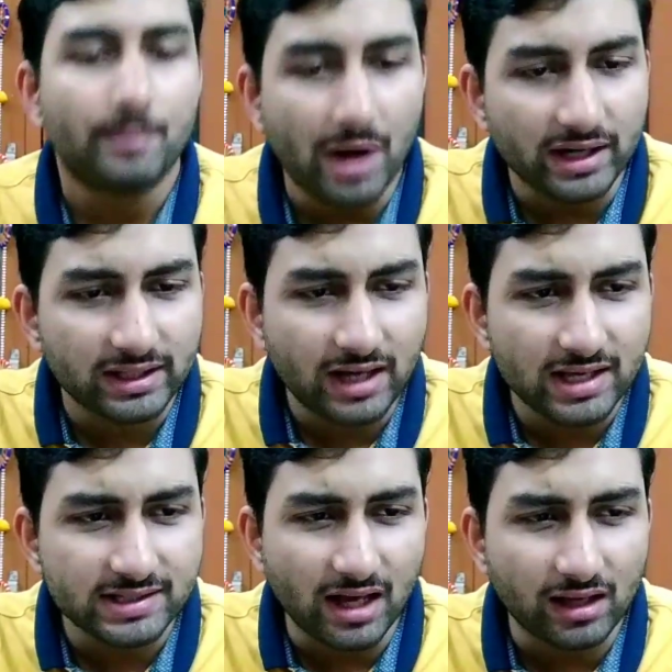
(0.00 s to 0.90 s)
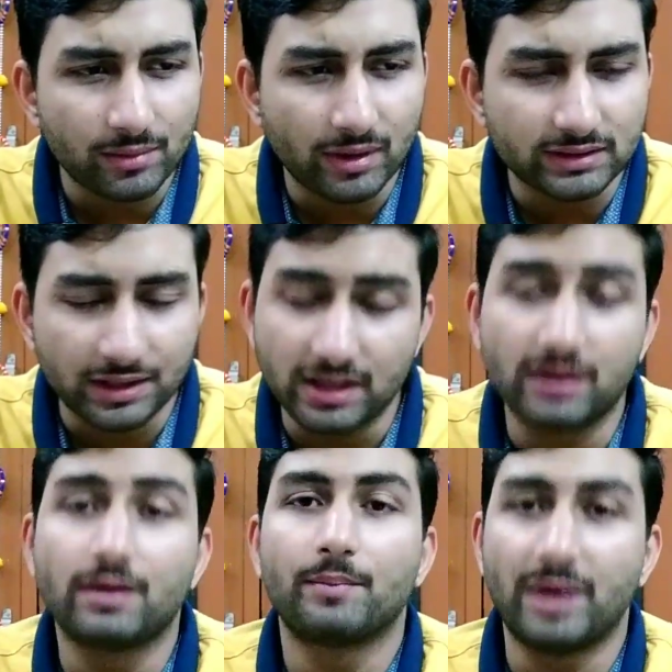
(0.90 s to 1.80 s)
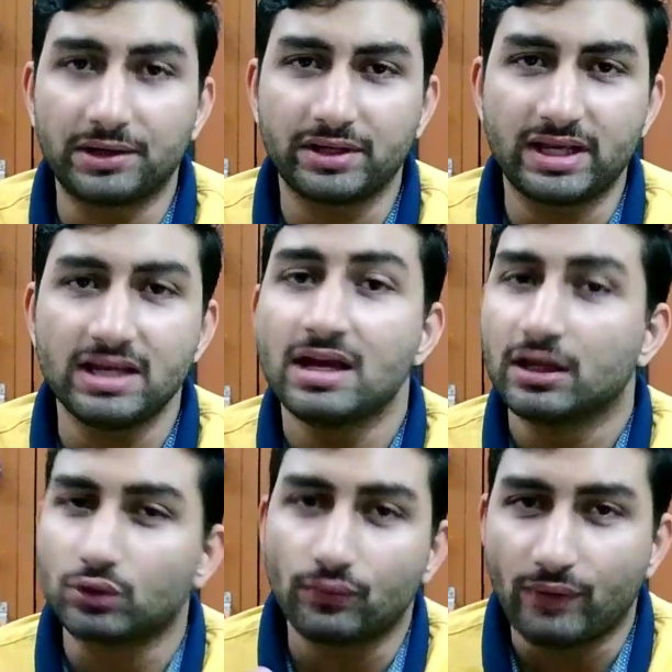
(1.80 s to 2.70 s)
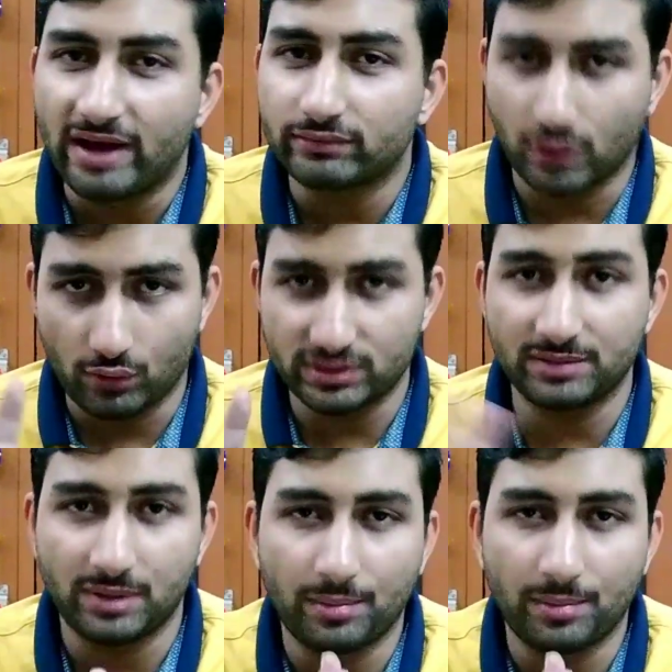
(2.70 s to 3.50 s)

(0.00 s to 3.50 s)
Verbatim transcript: बाकी गाइस अगर बात करें बैटरी की तो 5000 थाउजेंड